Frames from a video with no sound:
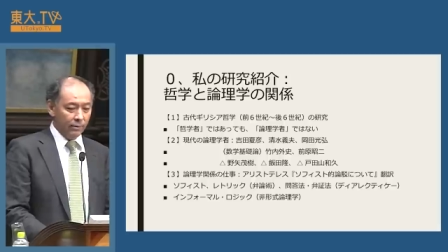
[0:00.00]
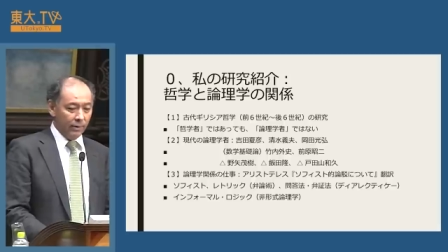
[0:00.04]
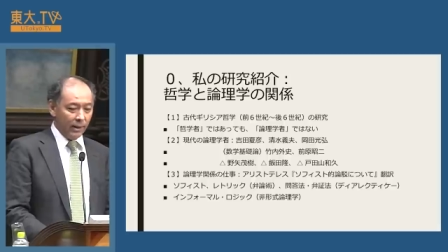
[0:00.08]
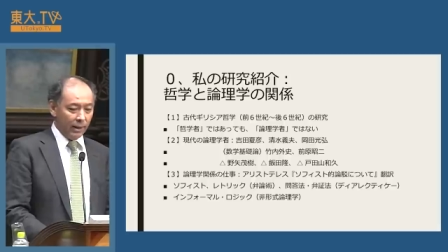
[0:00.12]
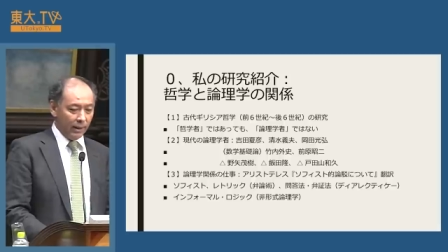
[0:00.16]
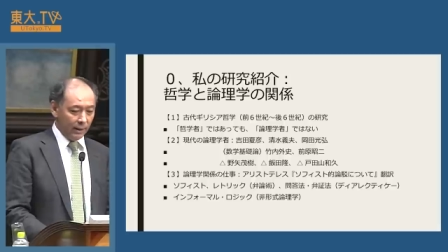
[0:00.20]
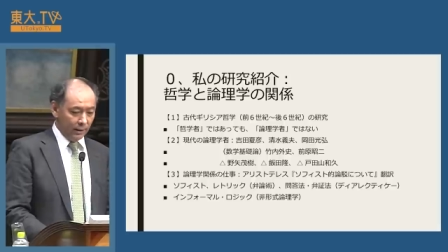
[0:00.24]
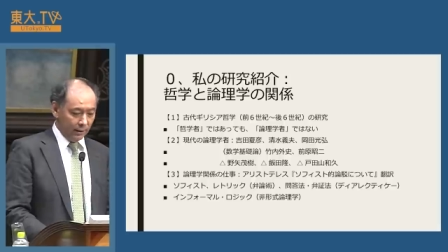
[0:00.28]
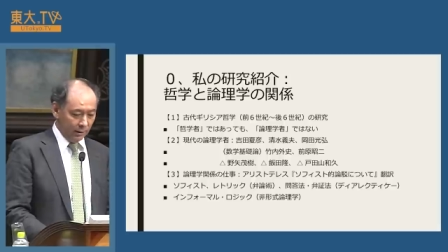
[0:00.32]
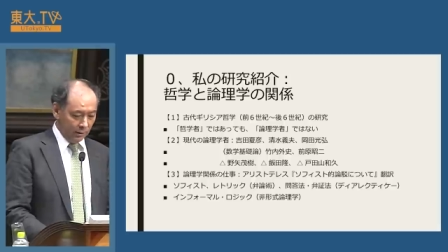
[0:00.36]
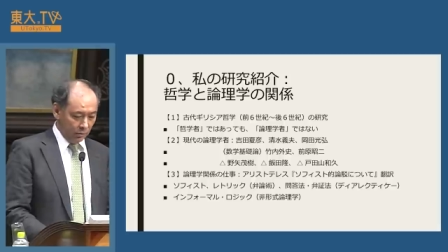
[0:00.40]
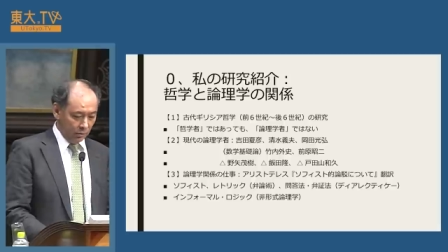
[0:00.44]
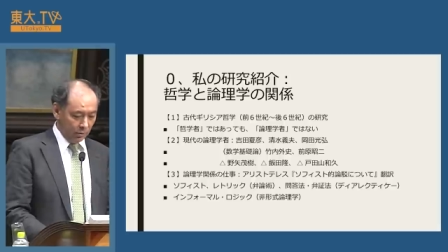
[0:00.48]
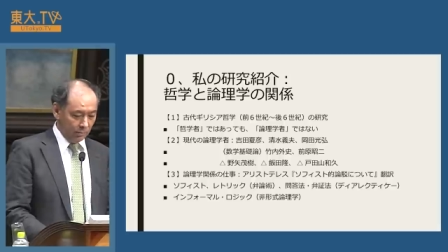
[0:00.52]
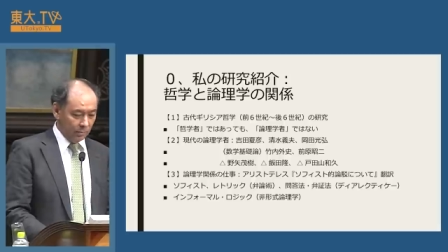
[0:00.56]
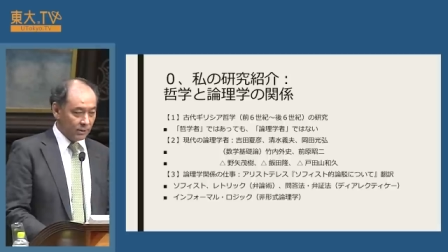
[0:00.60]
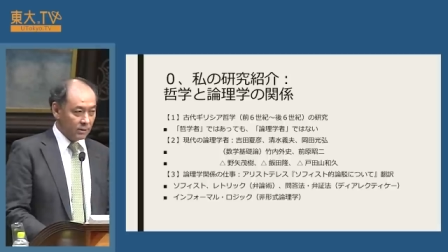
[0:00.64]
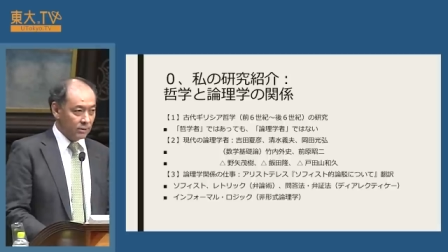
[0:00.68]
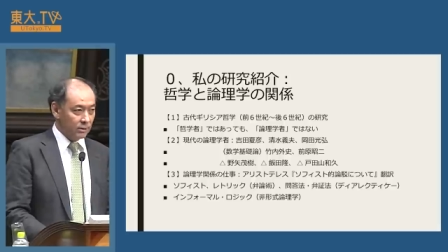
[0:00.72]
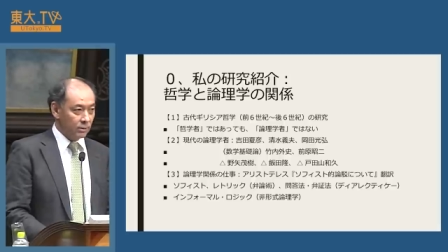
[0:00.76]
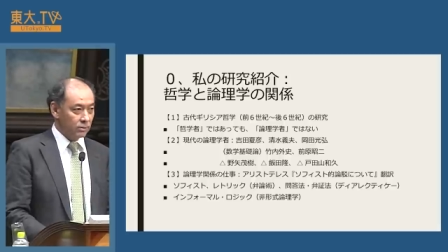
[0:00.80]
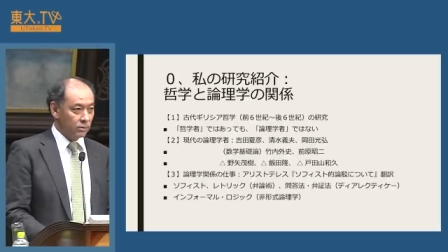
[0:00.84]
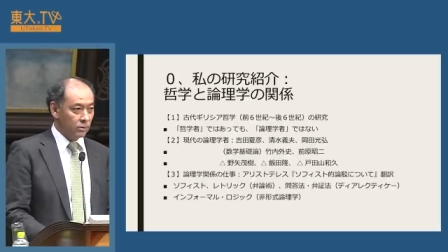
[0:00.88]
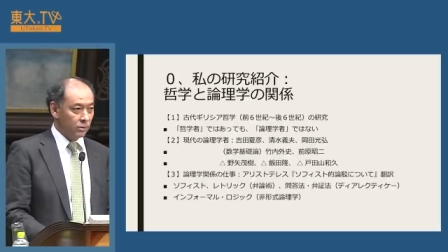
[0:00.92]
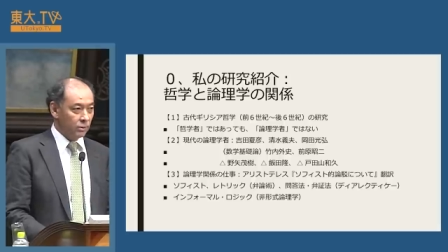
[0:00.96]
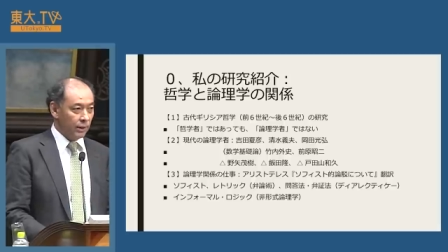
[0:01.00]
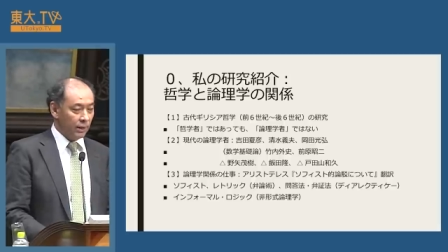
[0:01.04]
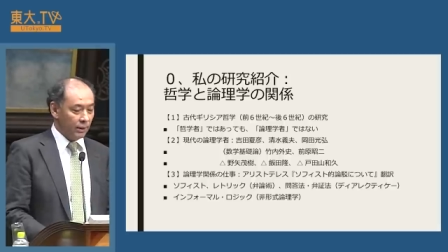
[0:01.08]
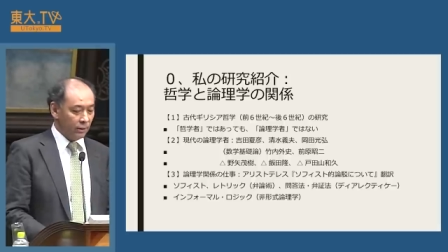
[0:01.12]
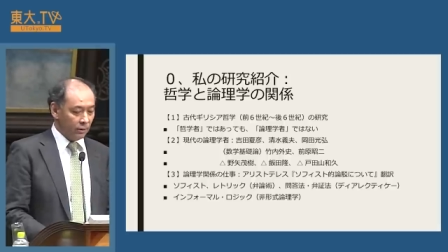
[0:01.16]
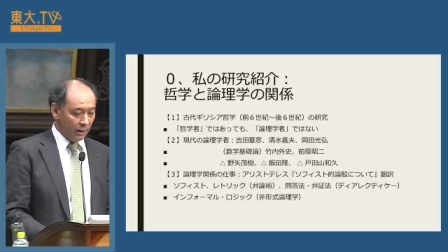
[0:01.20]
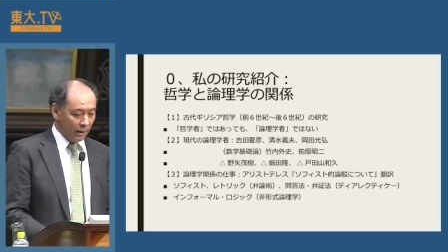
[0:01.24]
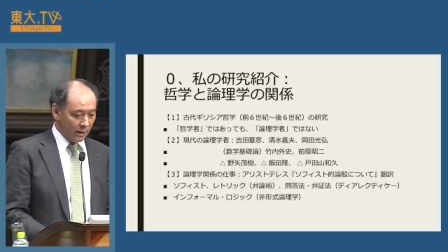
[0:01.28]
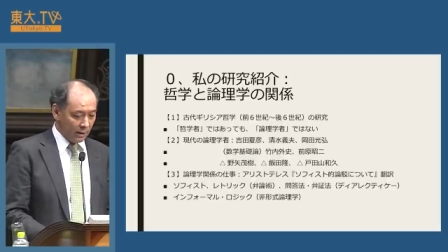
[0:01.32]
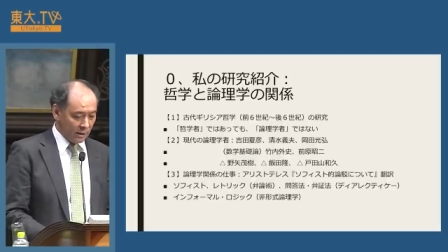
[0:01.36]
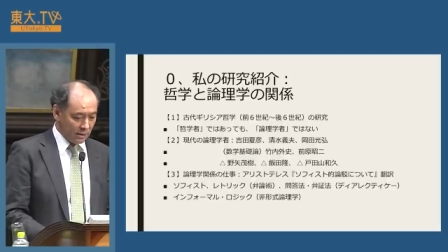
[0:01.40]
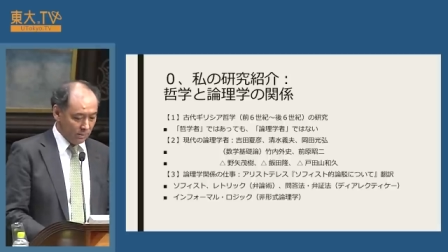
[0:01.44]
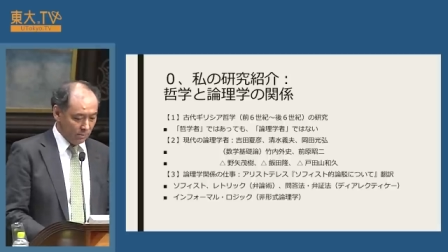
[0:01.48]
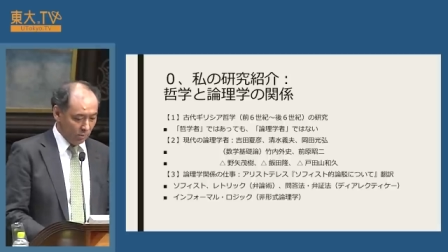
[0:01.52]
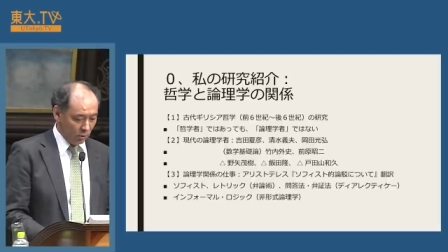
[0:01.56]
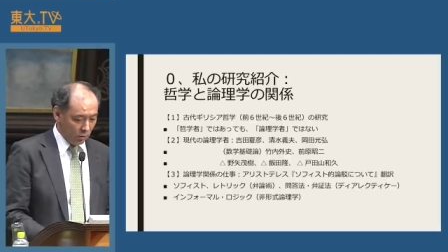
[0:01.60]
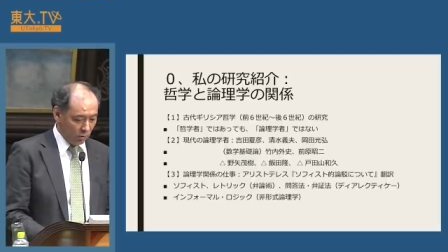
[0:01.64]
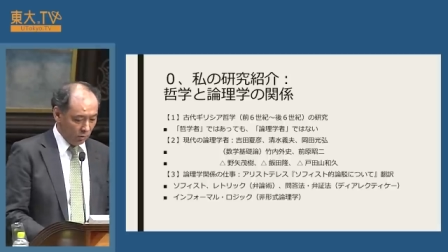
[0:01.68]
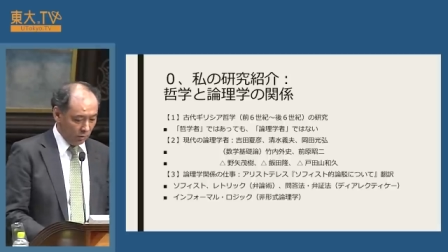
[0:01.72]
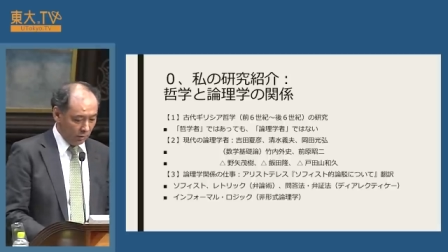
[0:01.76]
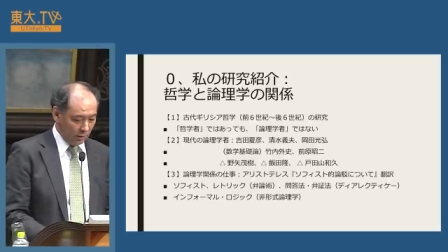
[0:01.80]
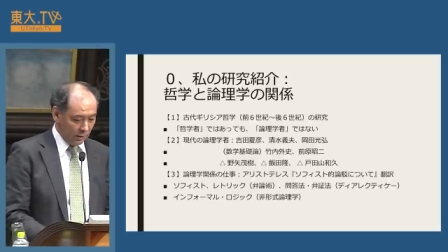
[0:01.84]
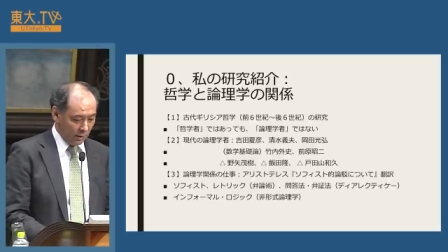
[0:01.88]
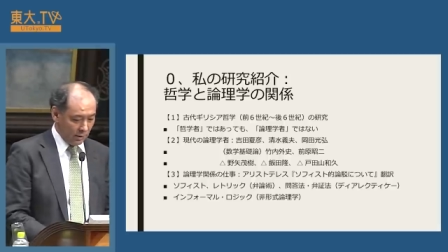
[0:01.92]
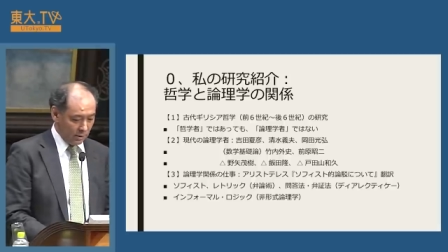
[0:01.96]
分かれております。その辺の話も
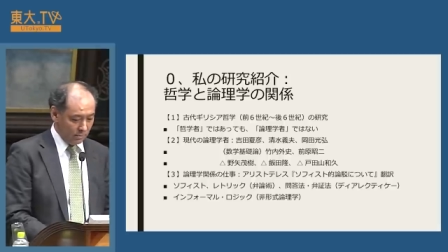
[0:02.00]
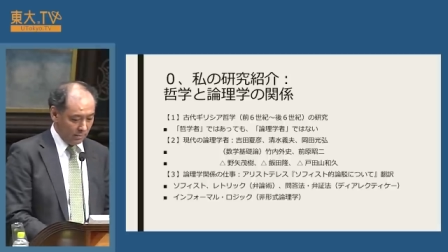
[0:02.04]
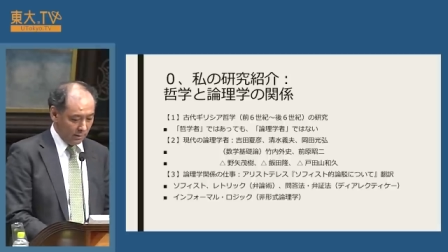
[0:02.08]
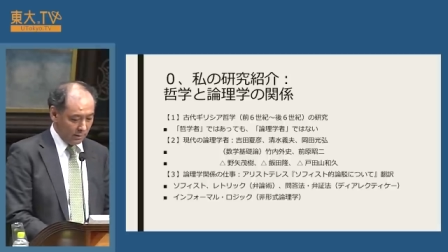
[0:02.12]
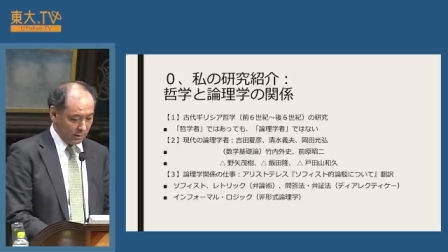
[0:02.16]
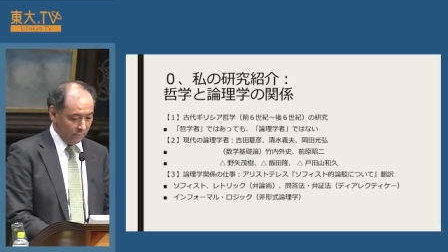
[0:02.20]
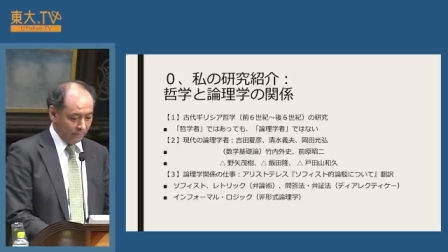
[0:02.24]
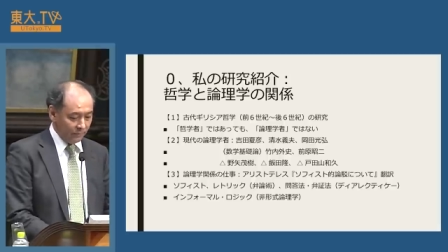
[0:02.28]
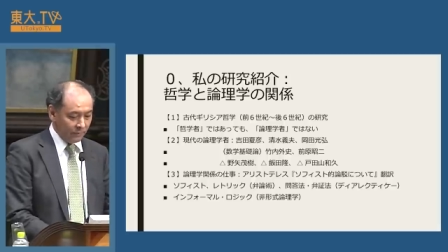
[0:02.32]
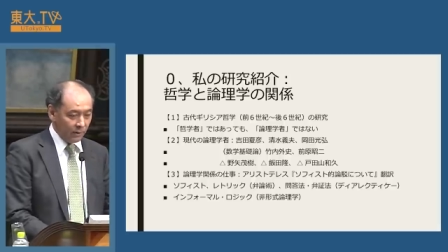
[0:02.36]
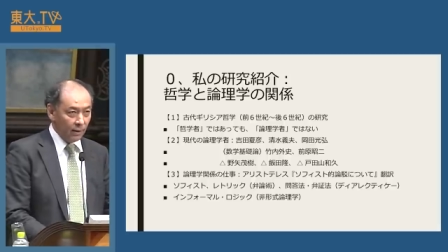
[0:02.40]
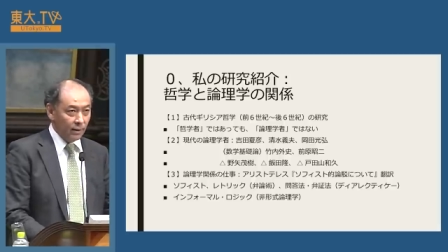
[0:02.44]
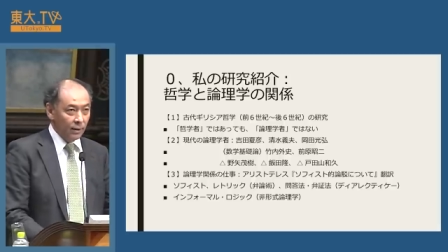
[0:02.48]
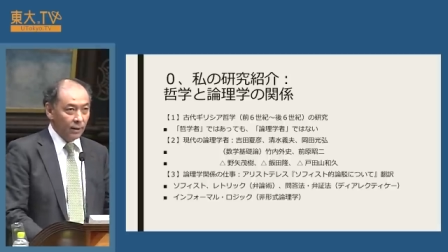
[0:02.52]
今日いたします。